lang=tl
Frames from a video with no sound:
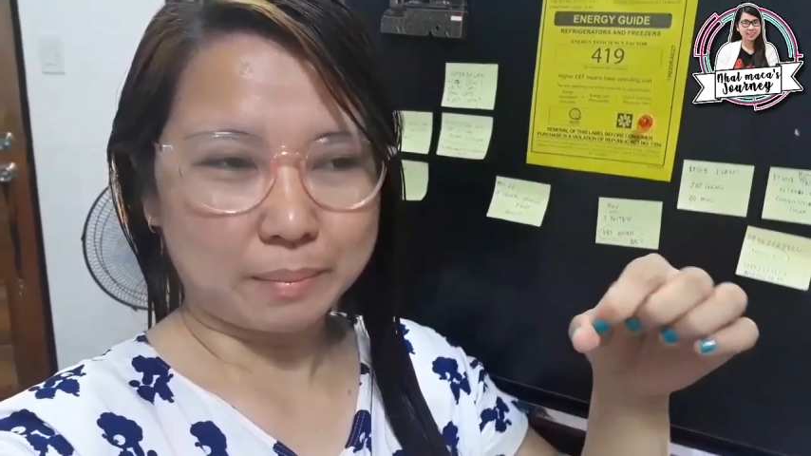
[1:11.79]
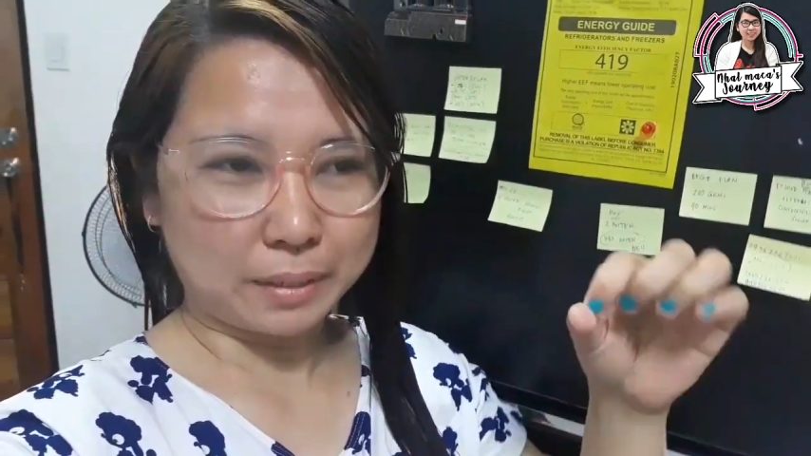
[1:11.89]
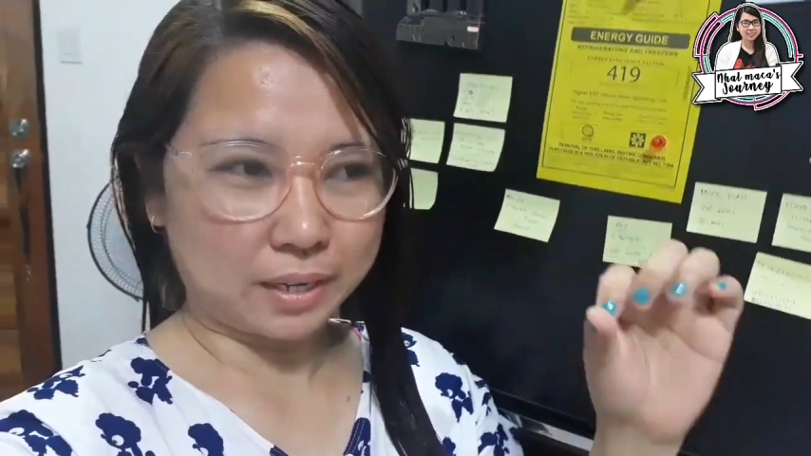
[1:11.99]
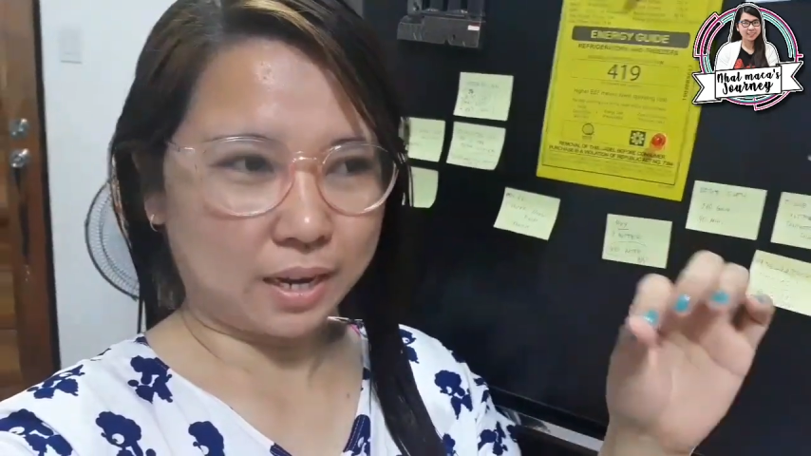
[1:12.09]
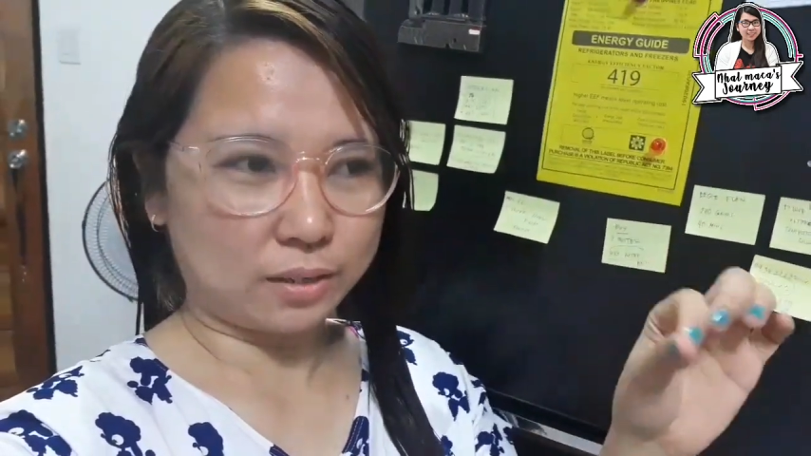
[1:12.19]

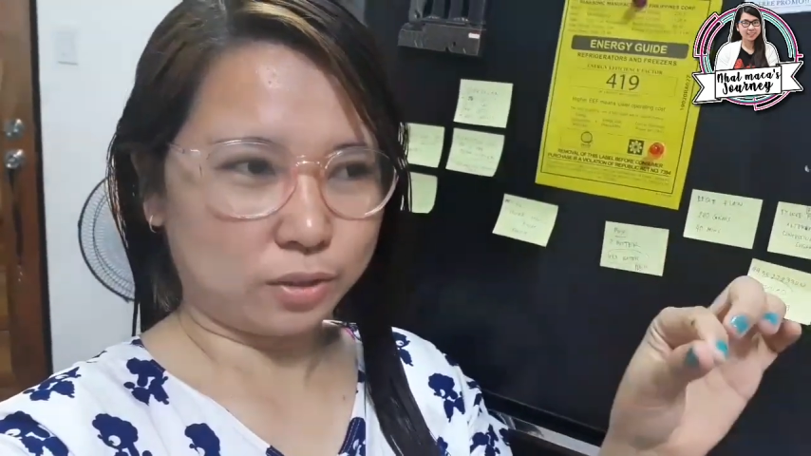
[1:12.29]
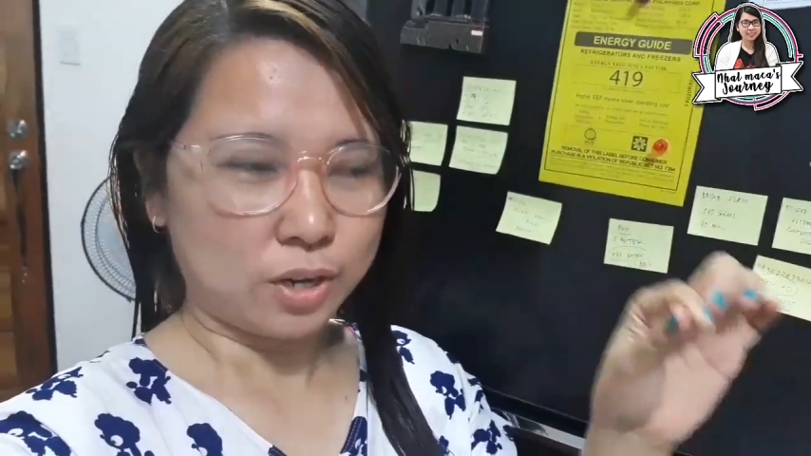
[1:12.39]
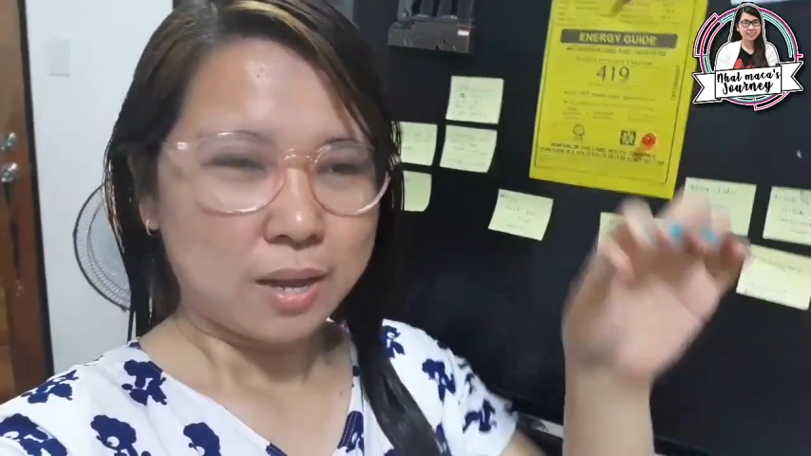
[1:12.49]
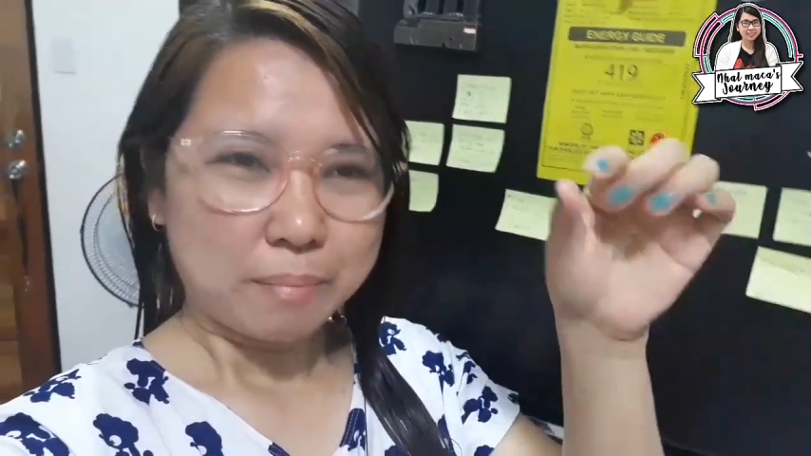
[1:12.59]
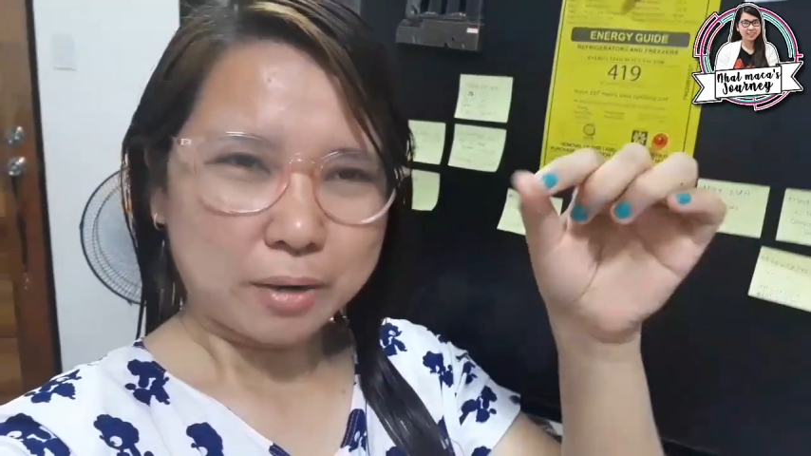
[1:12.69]
Kapag ka, ano,
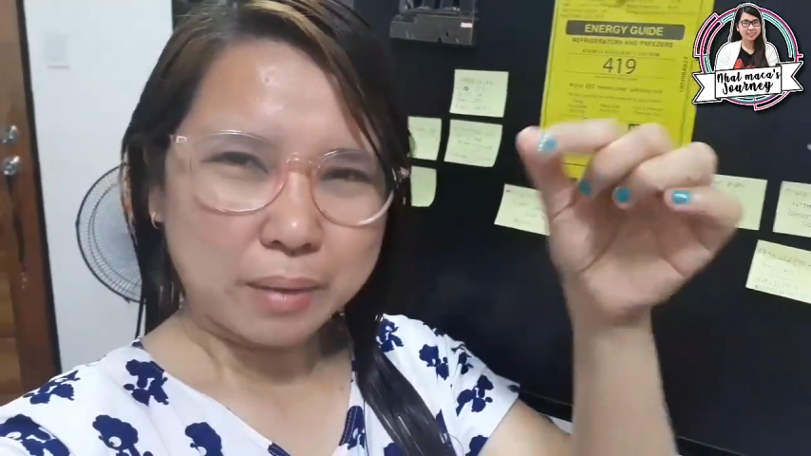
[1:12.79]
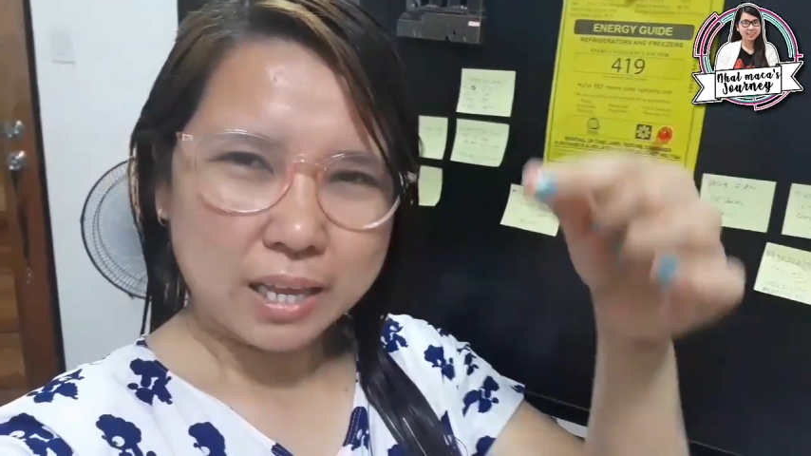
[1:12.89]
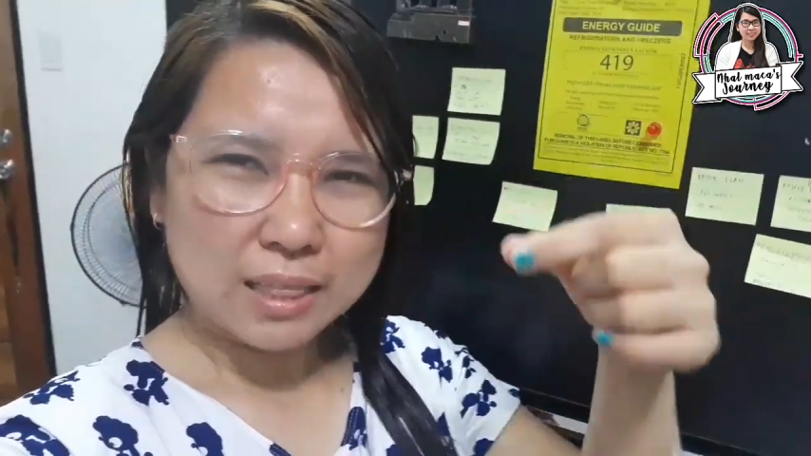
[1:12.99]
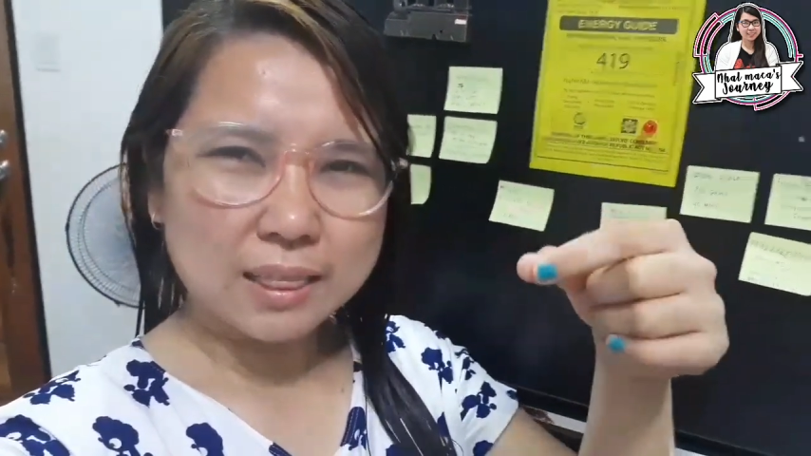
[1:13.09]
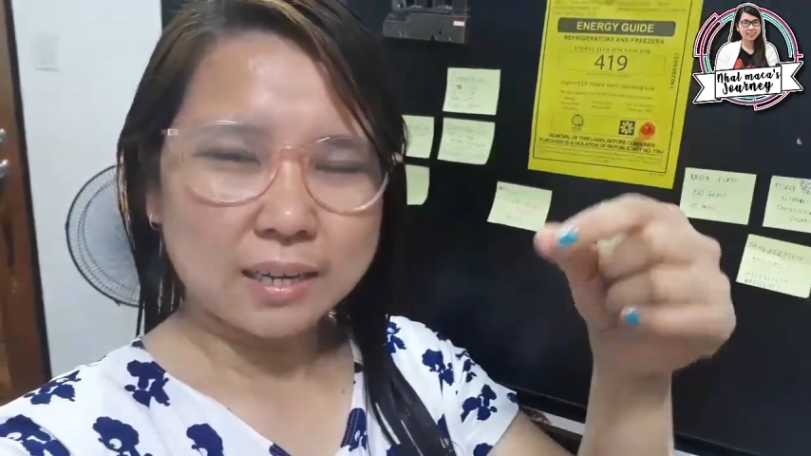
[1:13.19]
pero
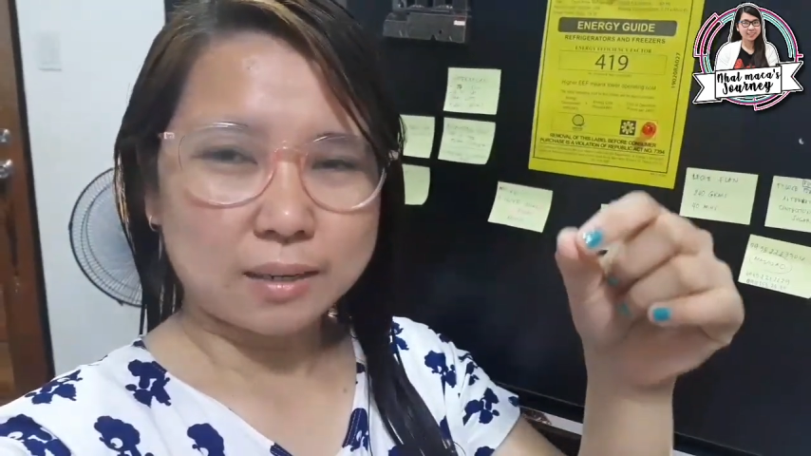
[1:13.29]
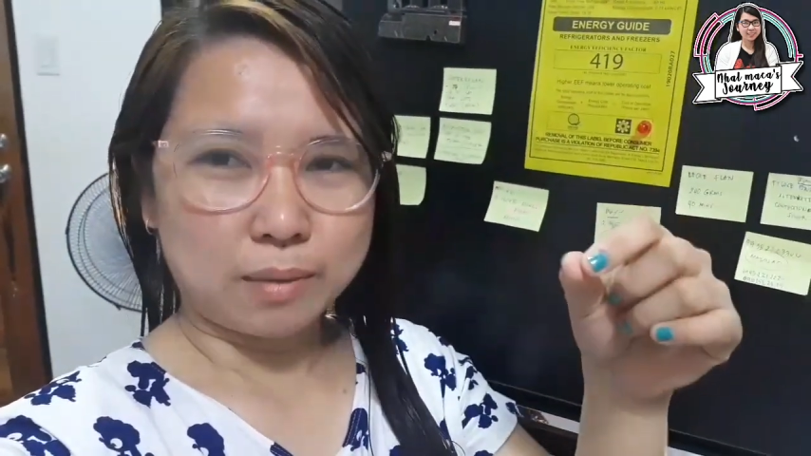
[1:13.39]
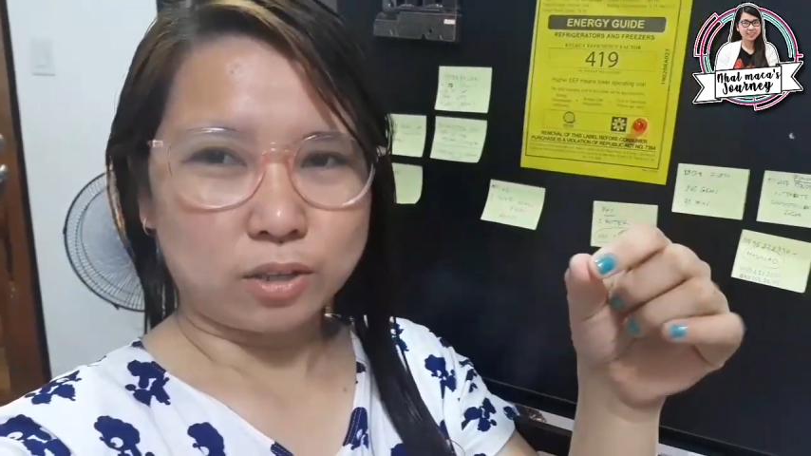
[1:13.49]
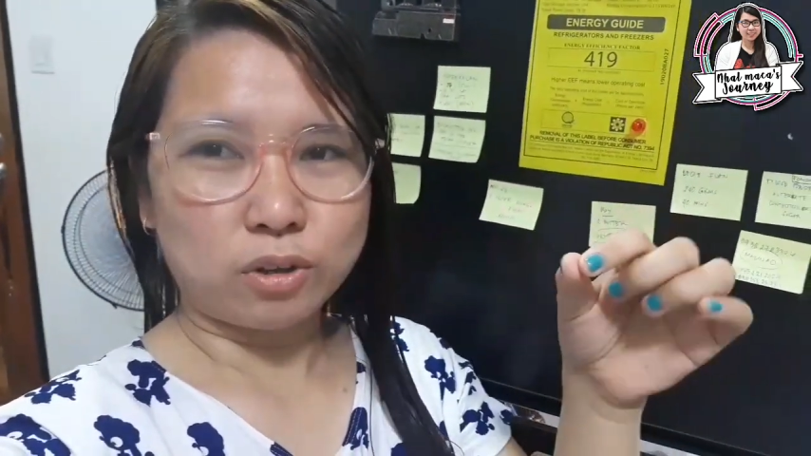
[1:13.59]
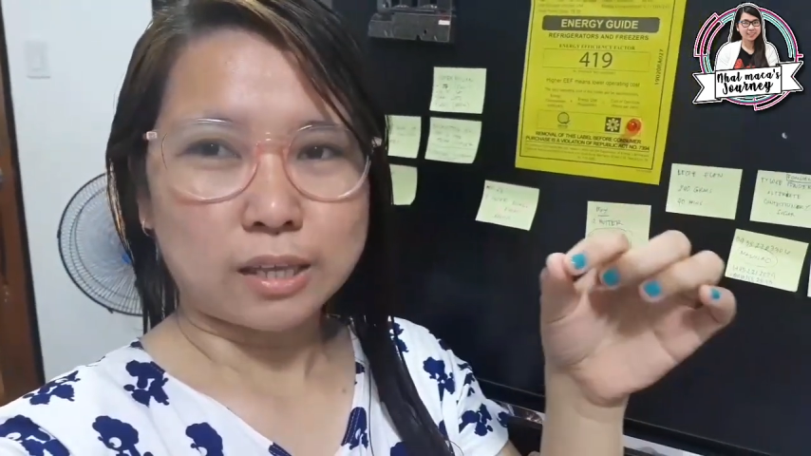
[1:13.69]
maliit lang
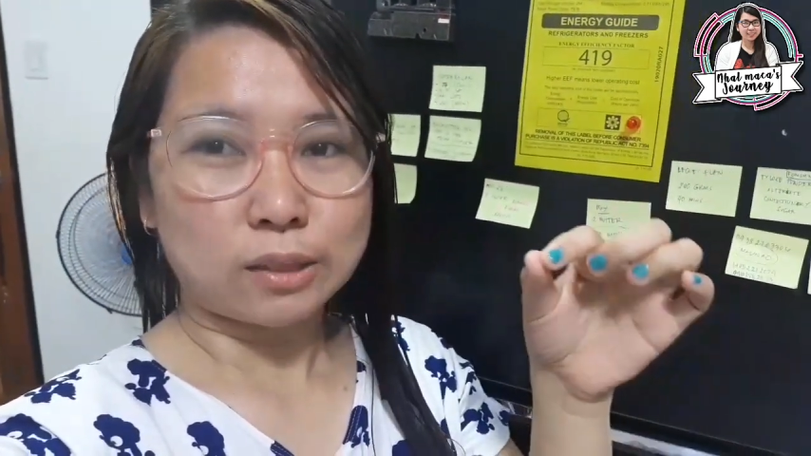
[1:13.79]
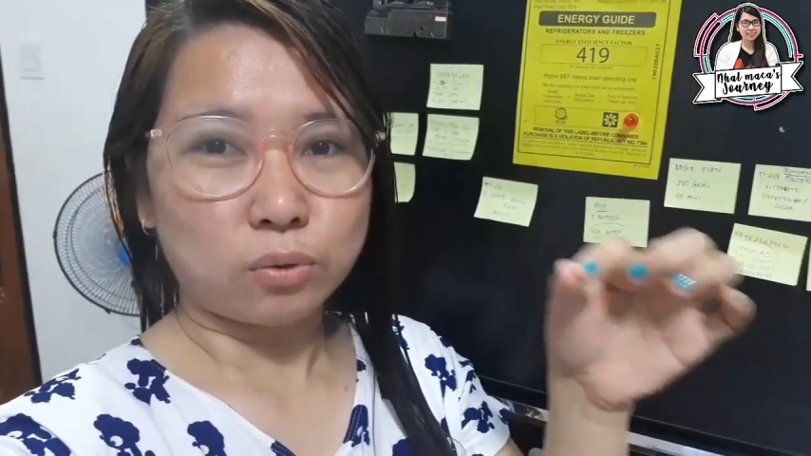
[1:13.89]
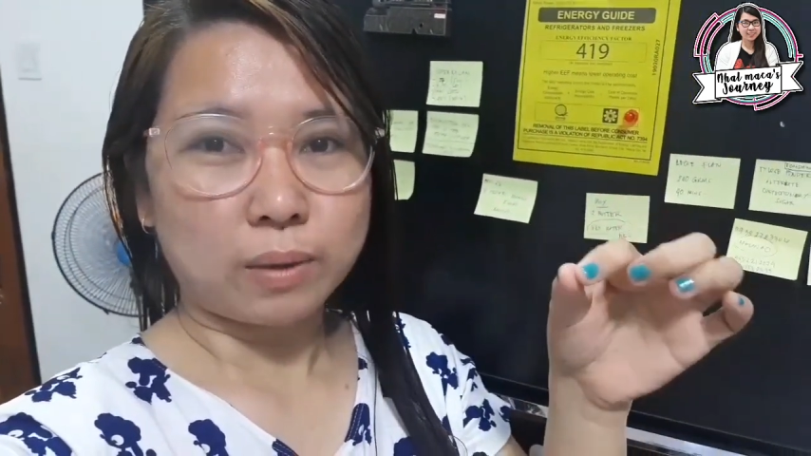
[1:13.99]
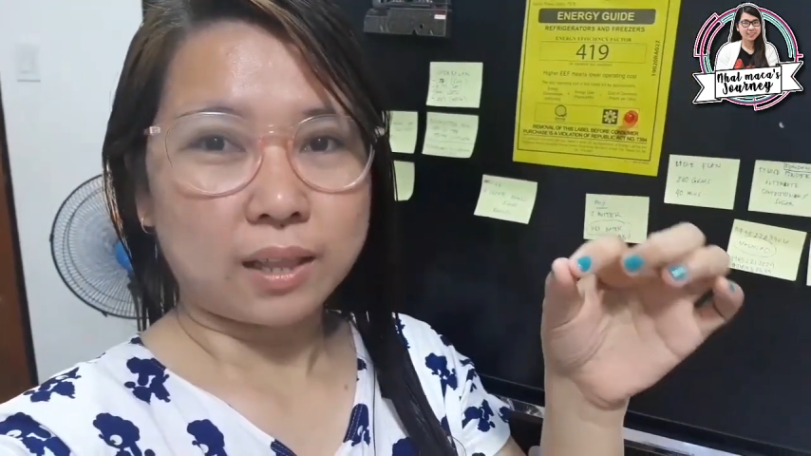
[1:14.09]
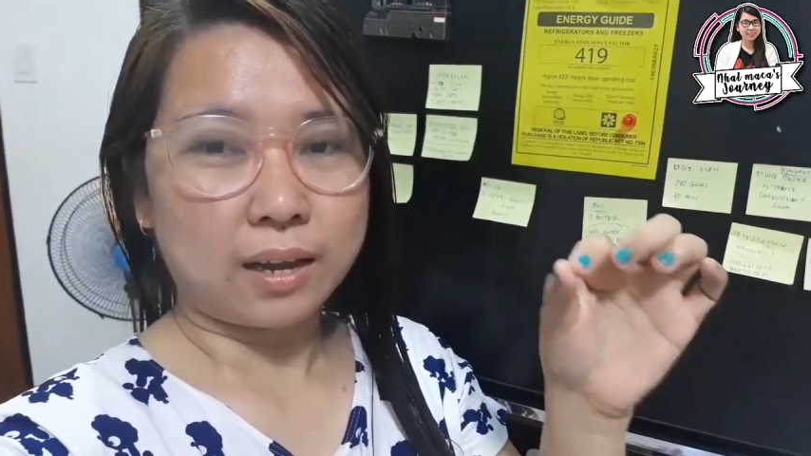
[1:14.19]
naman, konting
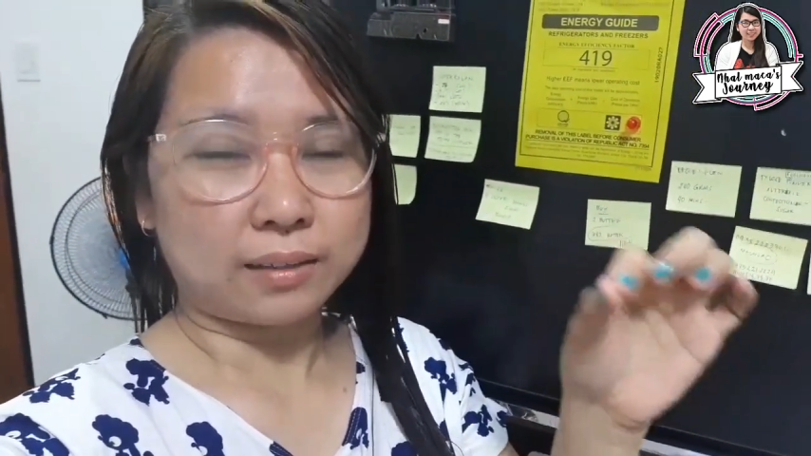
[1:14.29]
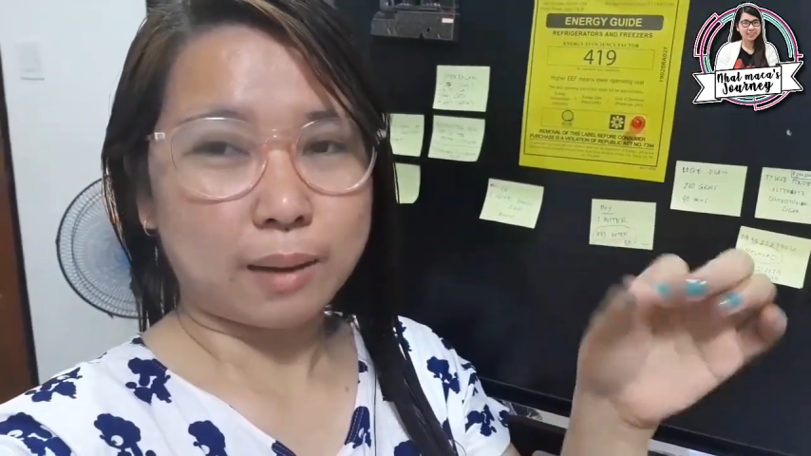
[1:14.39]
tubig lang.